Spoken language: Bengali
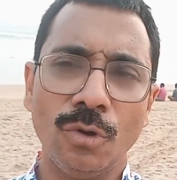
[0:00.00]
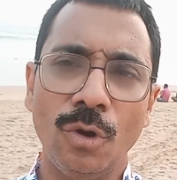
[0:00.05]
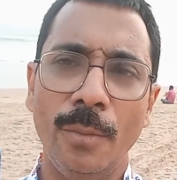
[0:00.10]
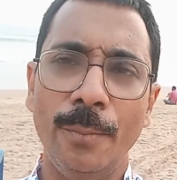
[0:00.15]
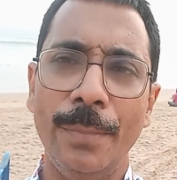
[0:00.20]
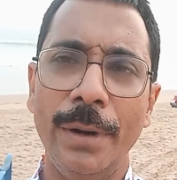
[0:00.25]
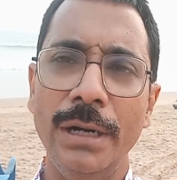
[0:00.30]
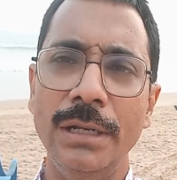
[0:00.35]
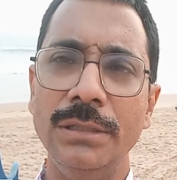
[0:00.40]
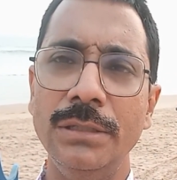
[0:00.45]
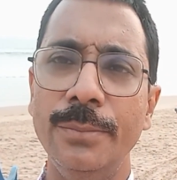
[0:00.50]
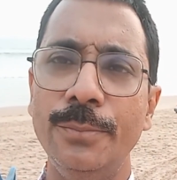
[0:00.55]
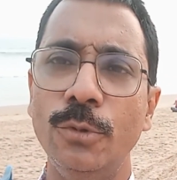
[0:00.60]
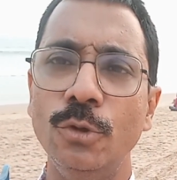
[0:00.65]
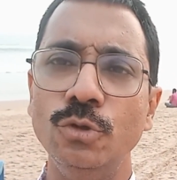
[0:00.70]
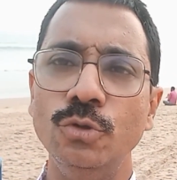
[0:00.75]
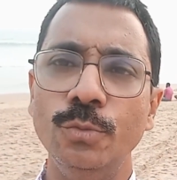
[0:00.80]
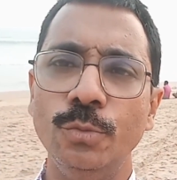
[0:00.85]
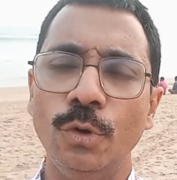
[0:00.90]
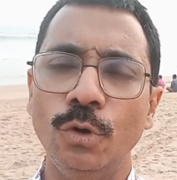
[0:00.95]
কোম্পানিতে
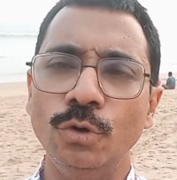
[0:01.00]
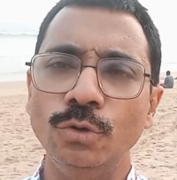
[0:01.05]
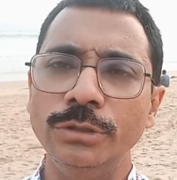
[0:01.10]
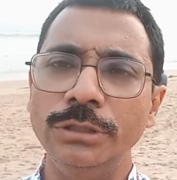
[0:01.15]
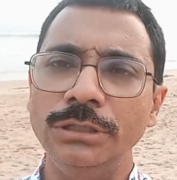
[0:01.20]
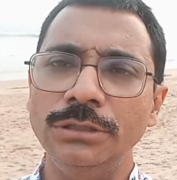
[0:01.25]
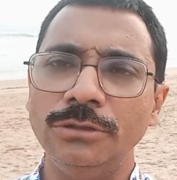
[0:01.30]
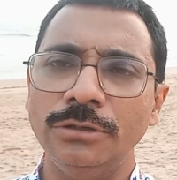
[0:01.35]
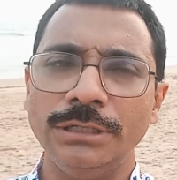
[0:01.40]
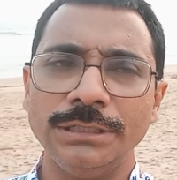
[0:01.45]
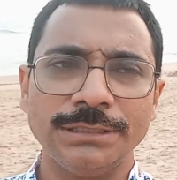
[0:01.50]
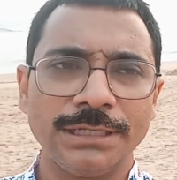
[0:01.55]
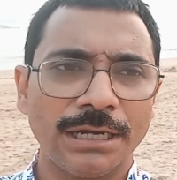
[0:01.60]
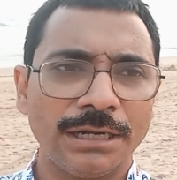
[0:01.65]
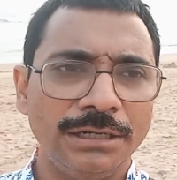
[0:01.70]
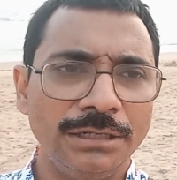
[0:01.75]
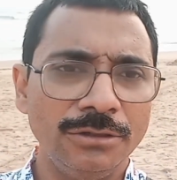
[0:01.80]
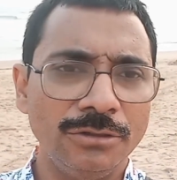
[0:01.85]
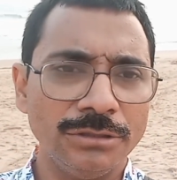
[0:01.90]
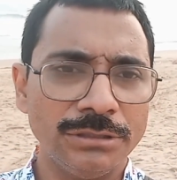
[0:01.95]
বহুদিন ধরে
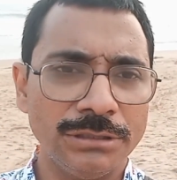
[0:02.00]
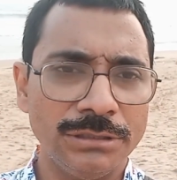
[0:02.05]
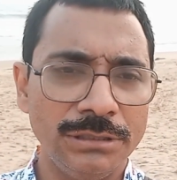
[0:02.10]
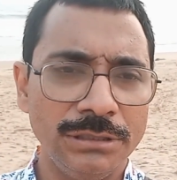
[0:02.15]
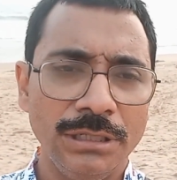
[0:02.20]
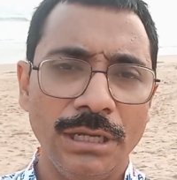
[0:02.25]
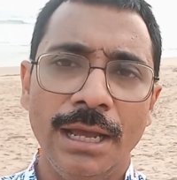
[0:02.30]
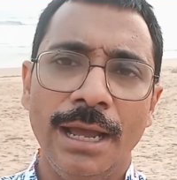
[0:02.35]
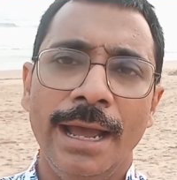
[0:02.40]
চাকরি করছি